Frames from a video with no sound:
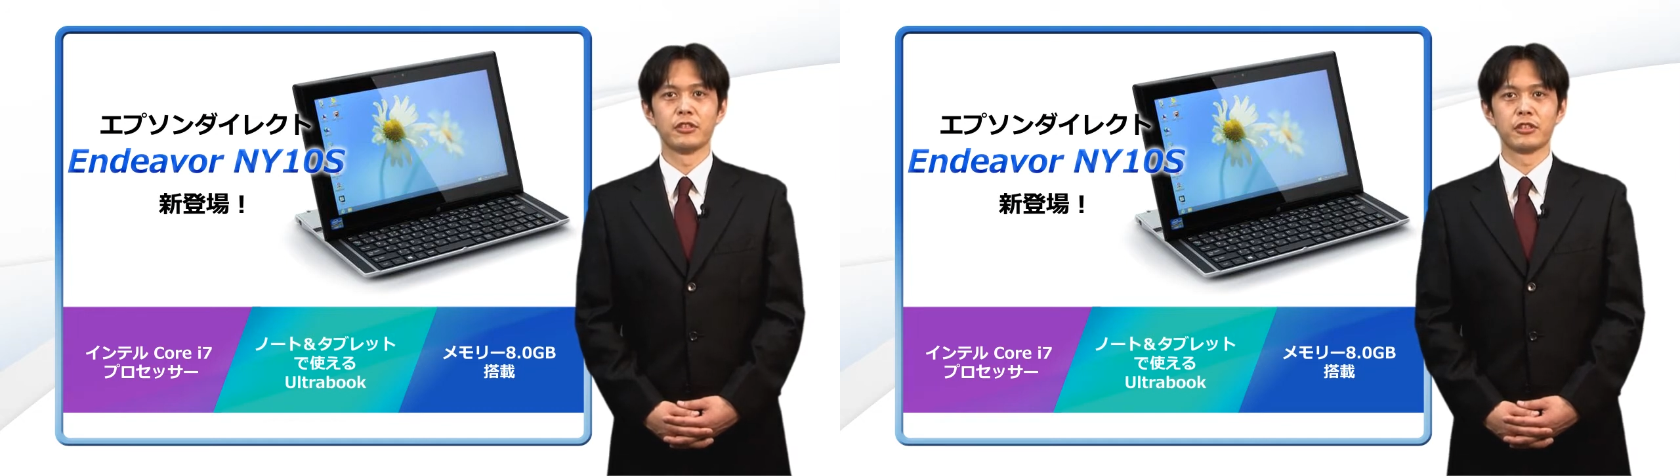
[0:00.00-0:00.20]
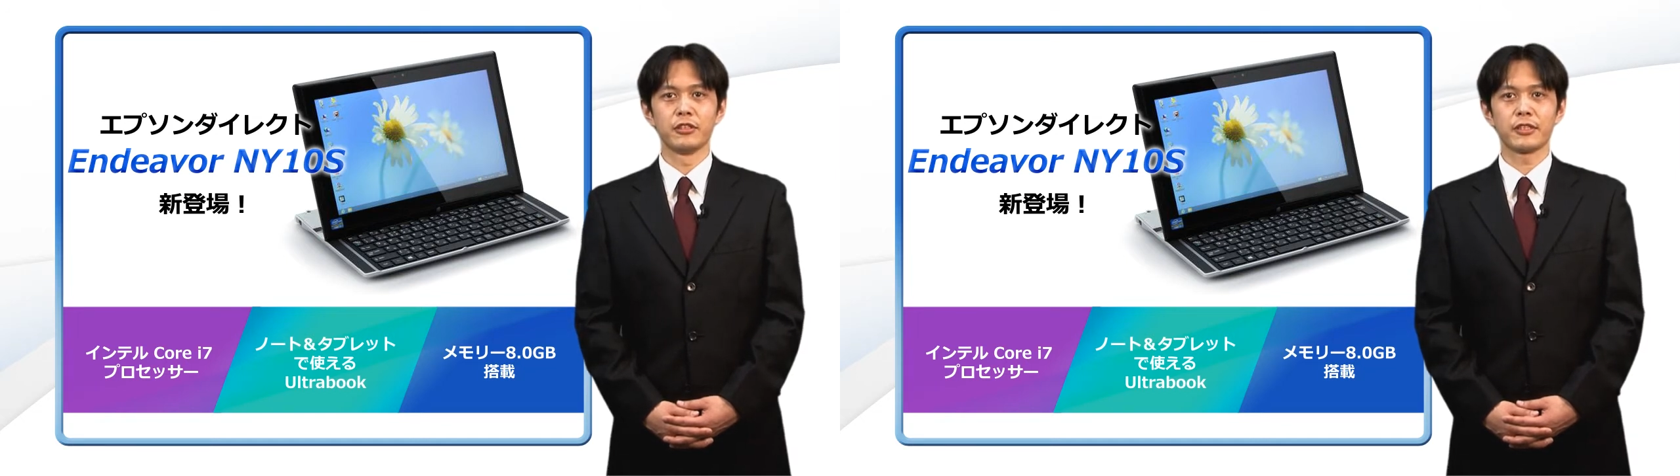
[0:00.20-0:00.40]

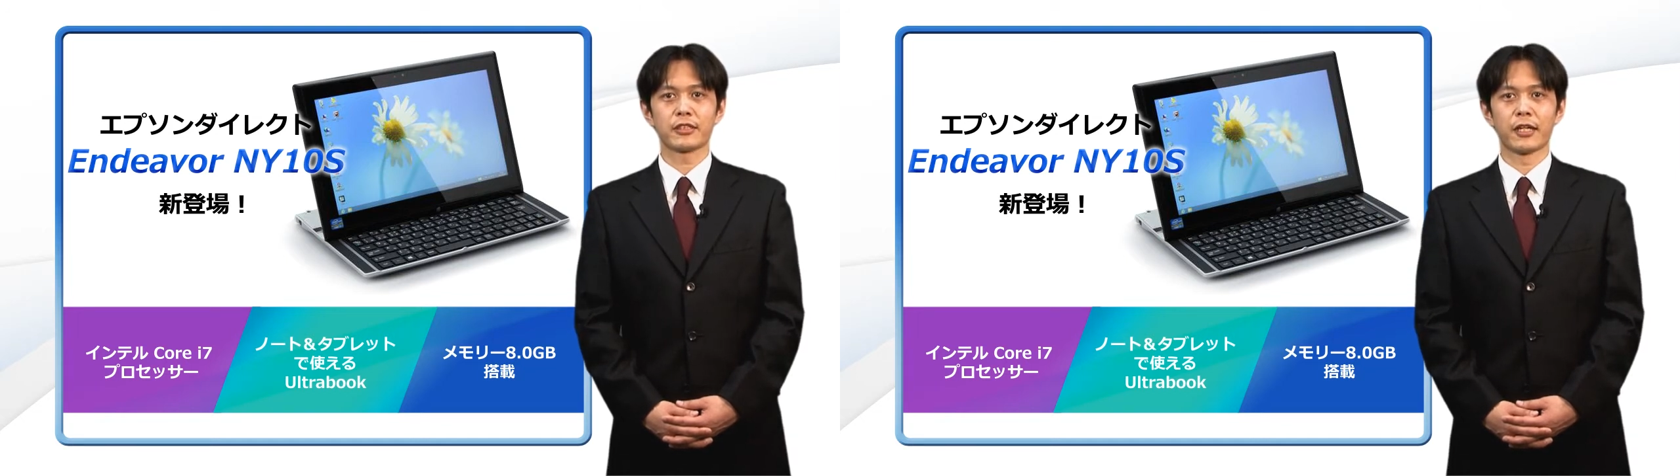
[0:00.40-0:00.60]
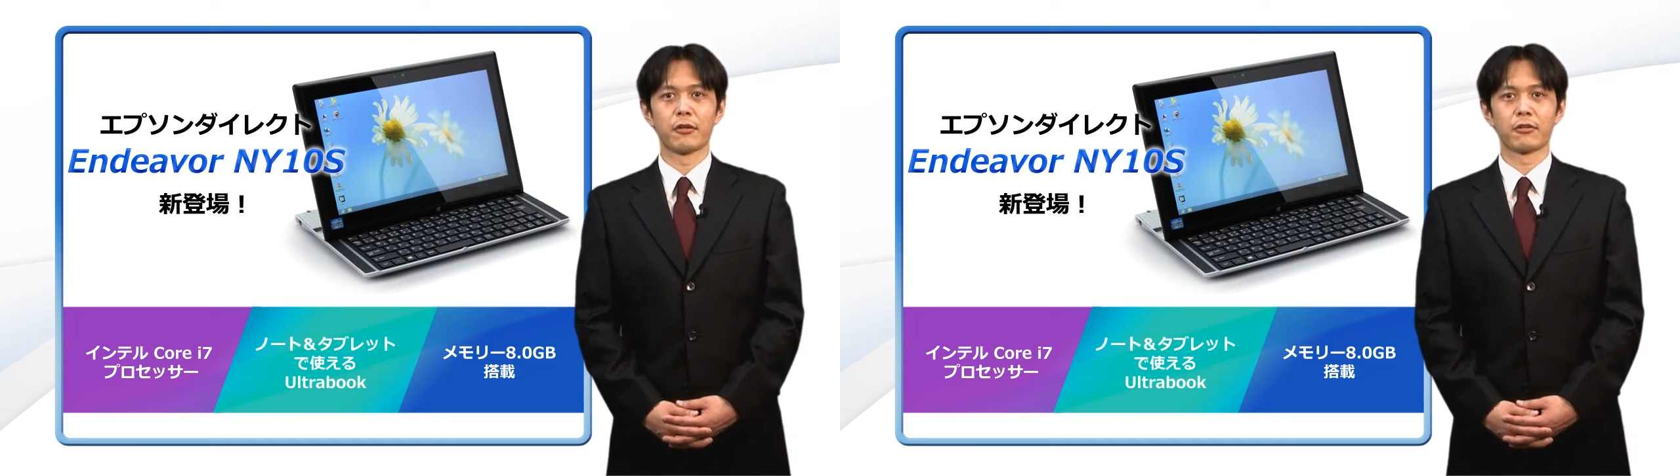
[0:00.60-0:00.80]

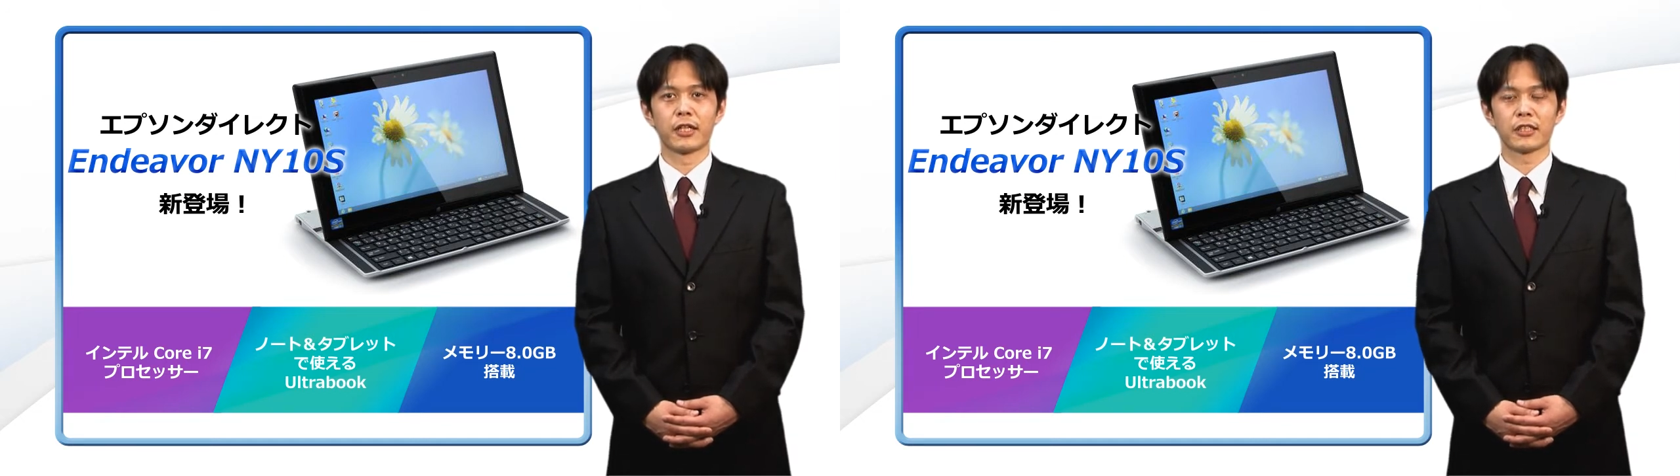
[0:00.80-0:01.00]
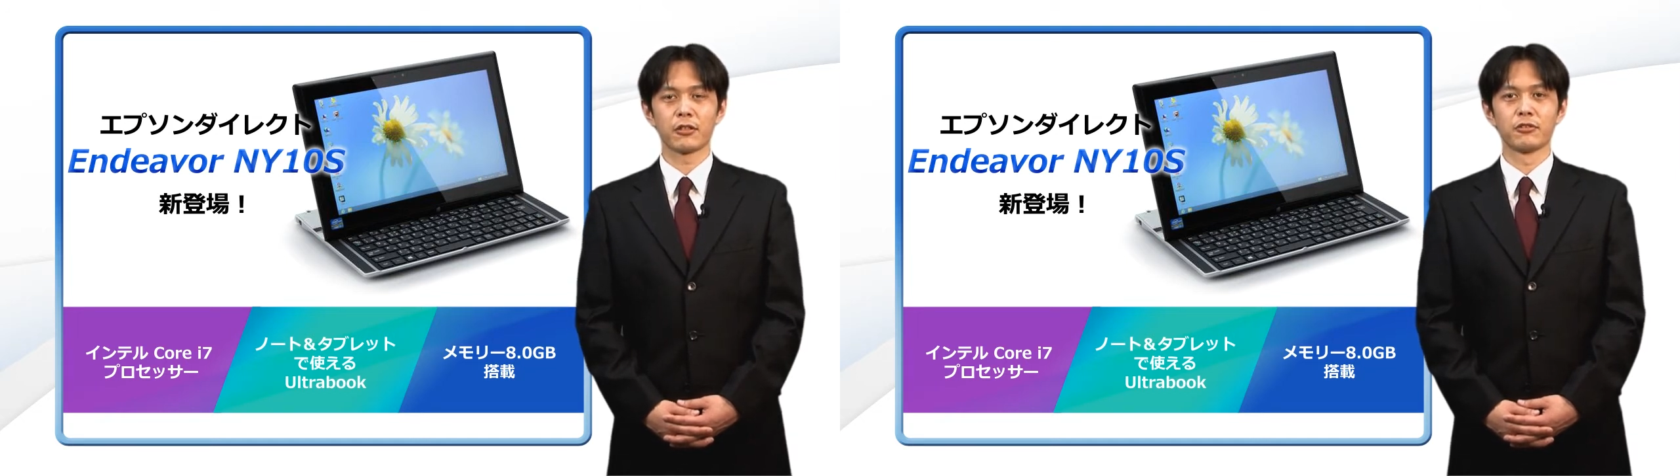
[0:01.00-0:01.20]
11.6
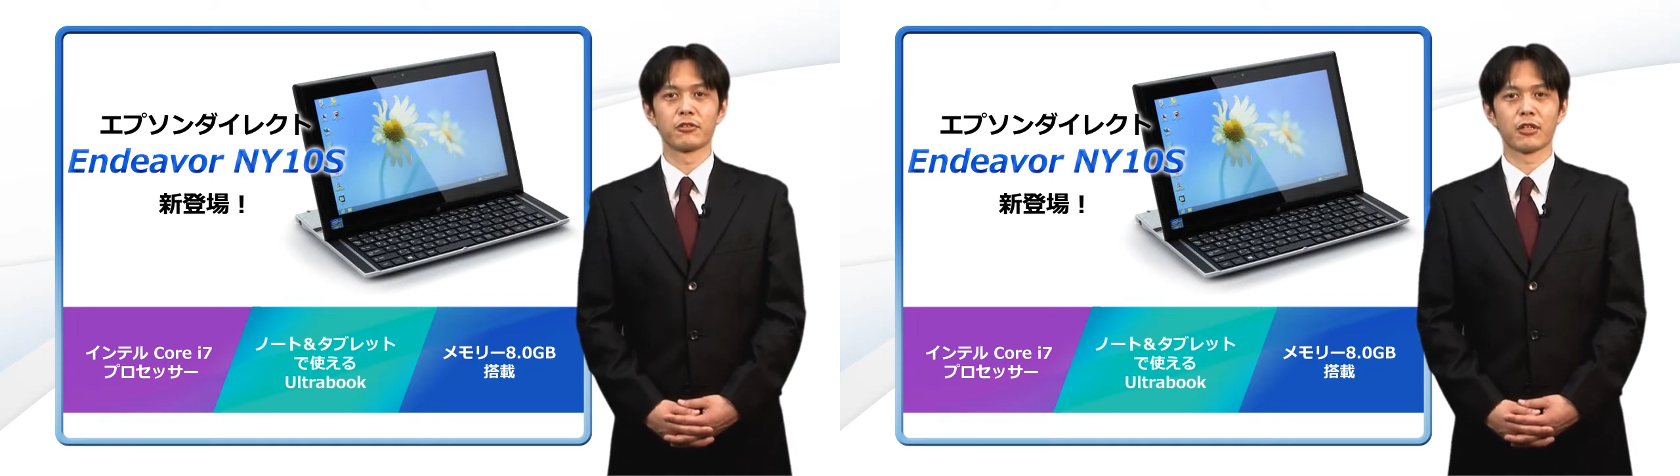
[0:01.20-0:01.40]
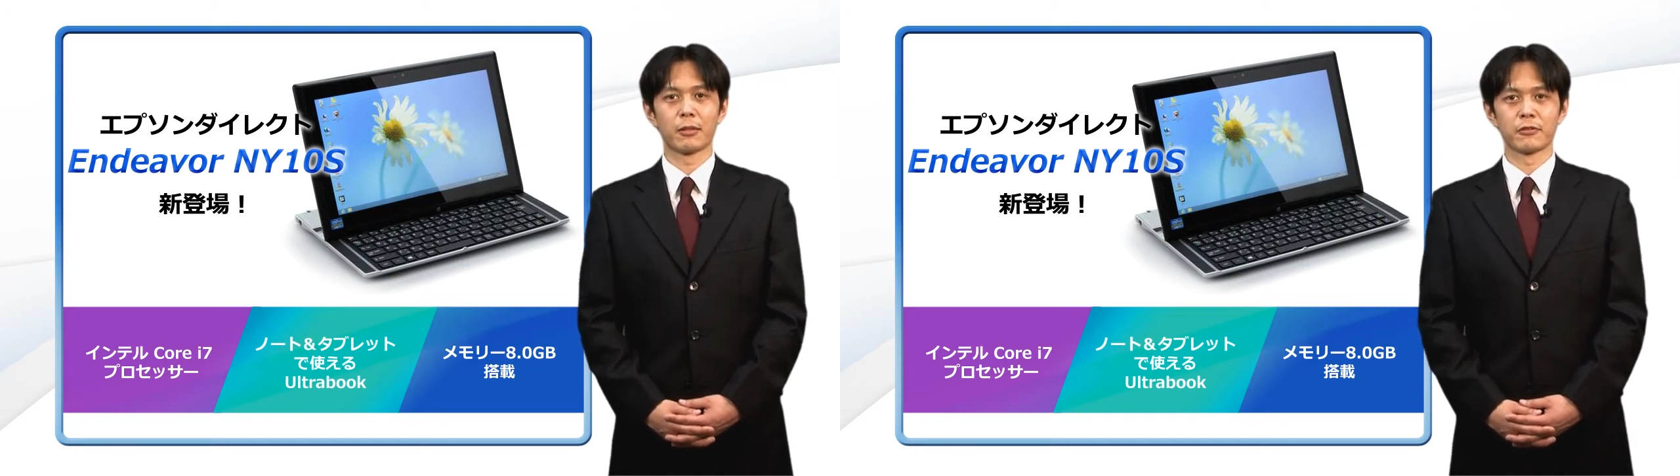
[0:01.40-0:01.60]
型の
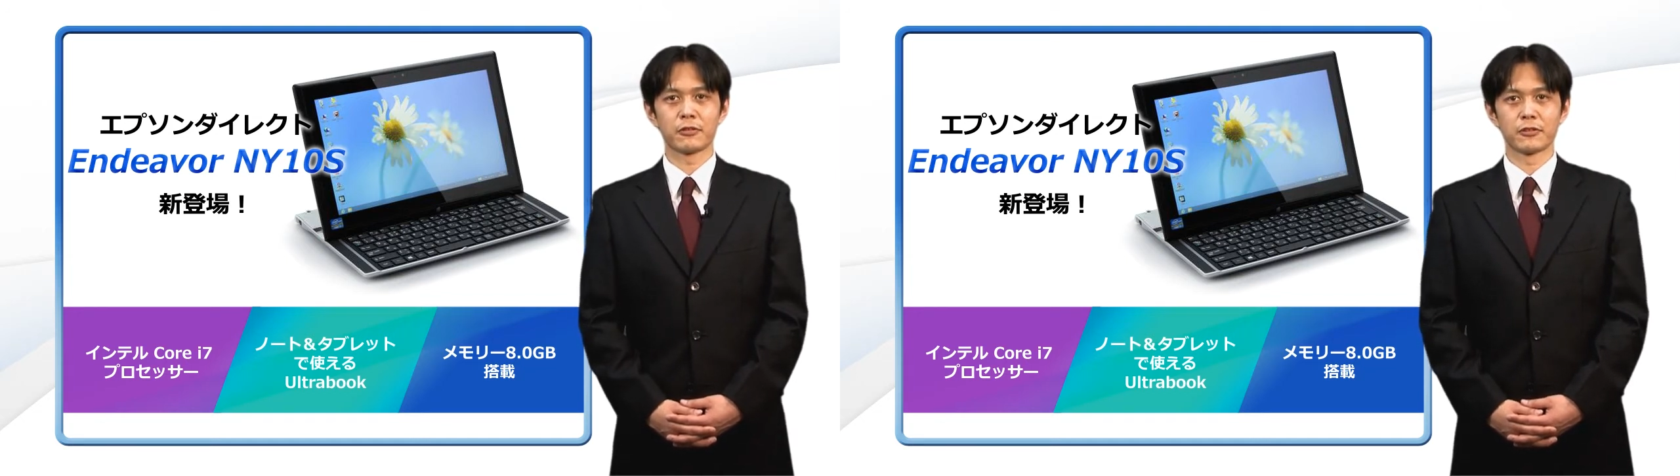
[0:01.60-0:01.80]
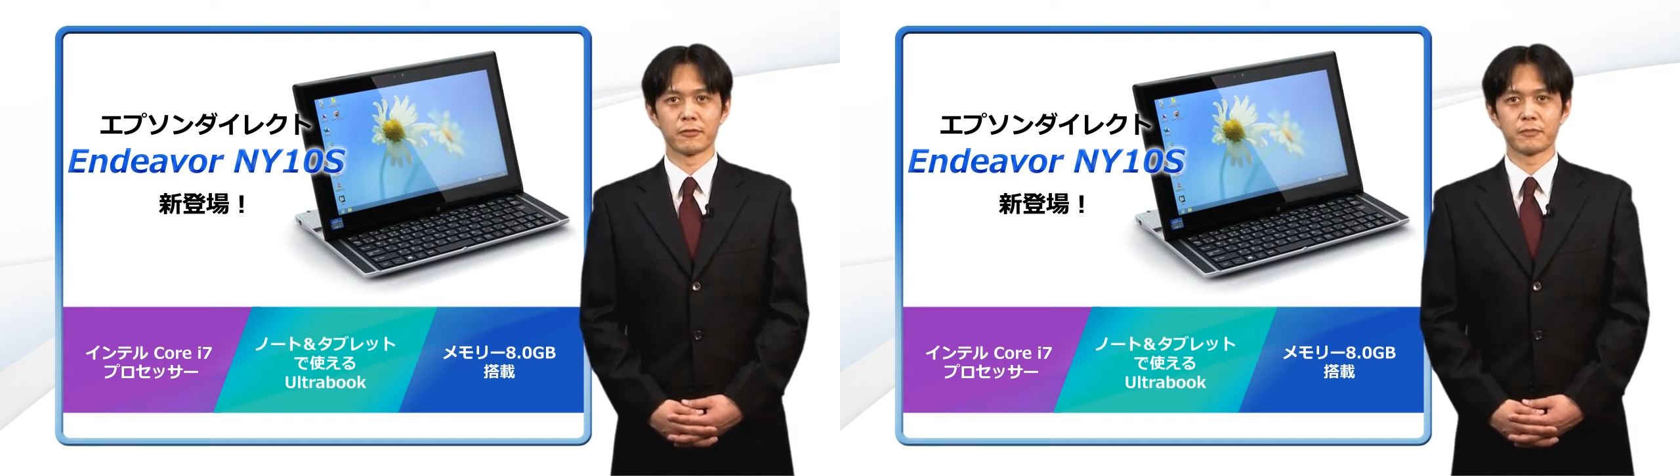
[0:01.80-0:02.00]

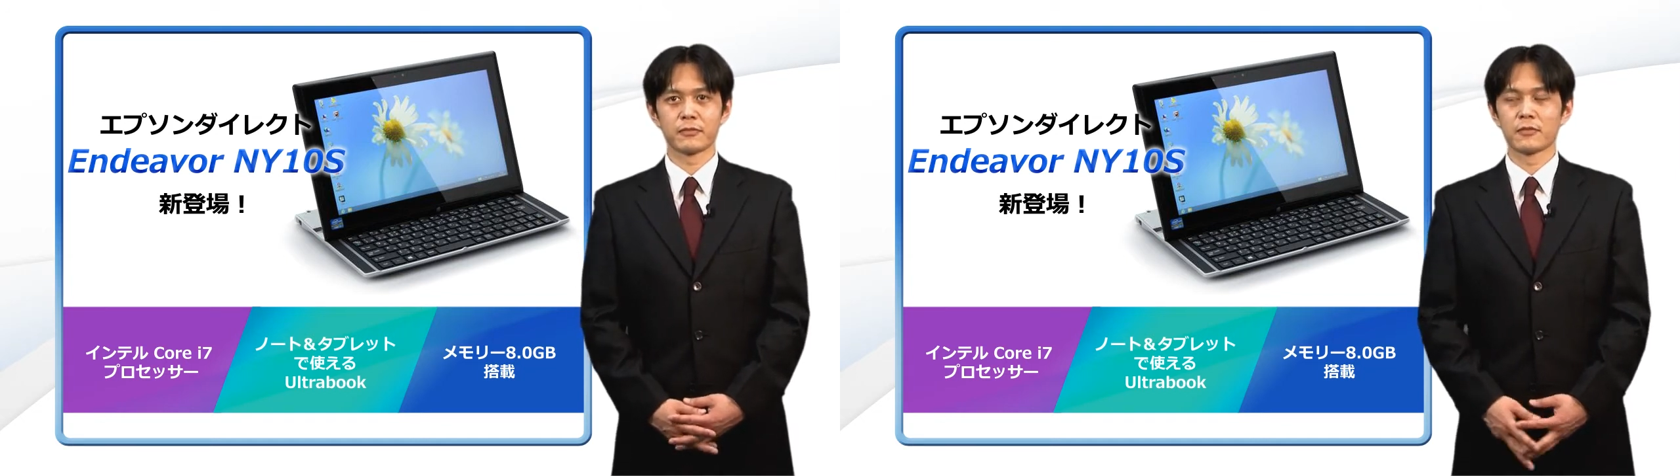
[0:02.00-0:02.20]
ウルトラブック